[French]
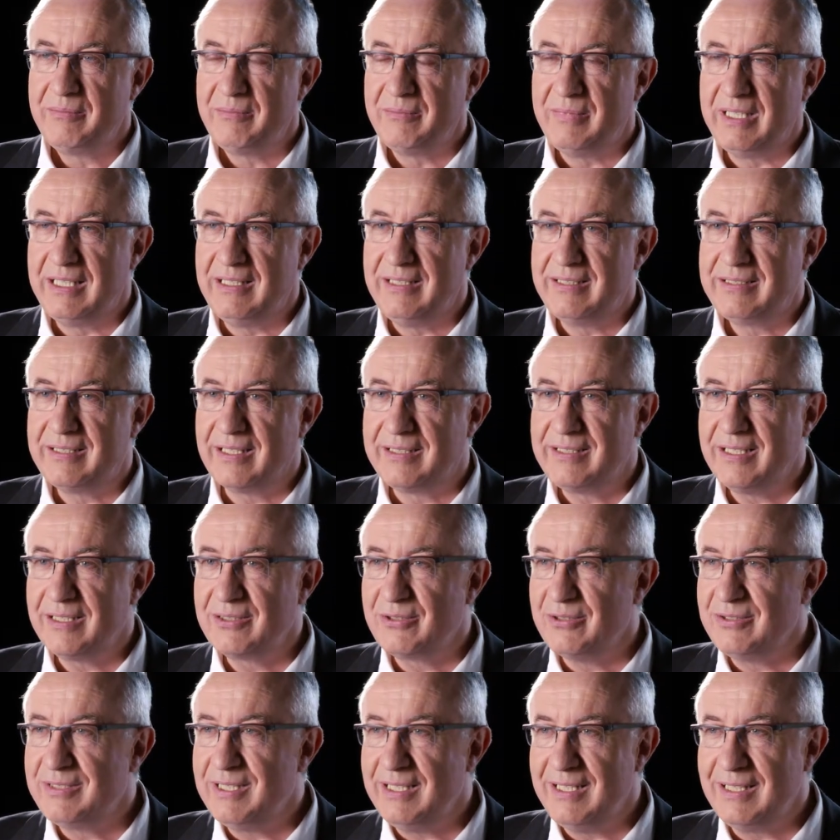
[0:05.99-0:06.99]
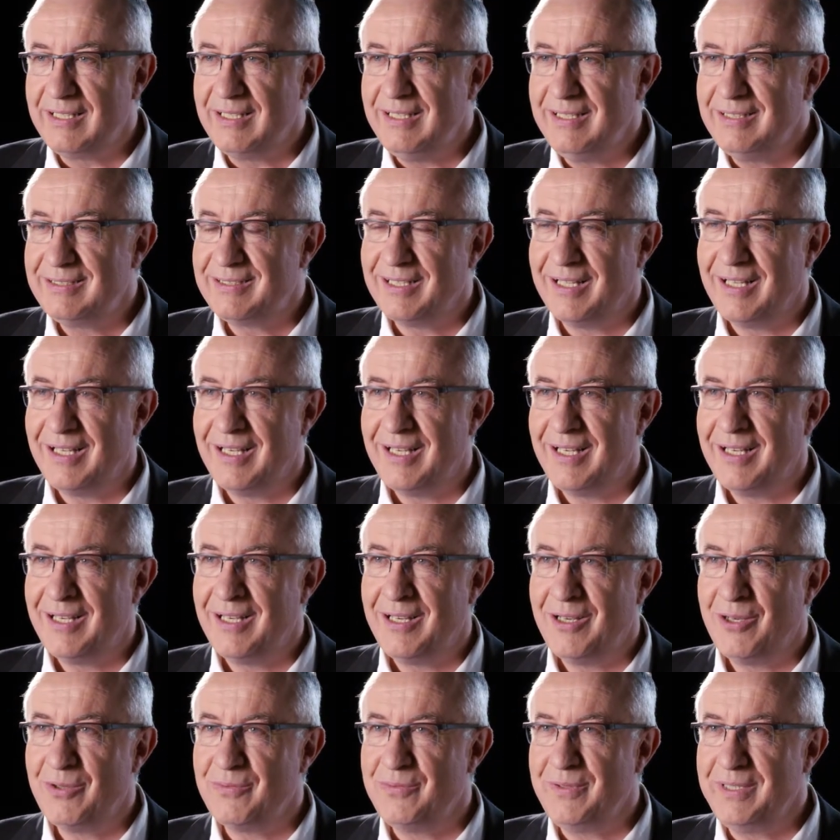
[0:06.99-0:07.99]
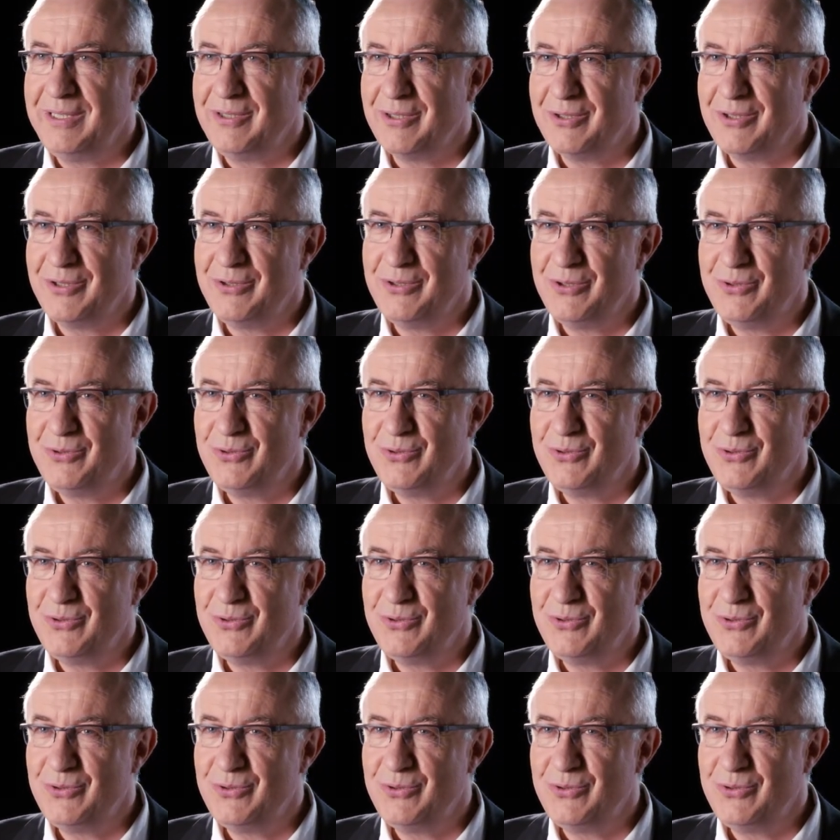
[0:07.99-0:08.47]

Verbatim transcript: Mais il est certain que si l'Église a, envie de,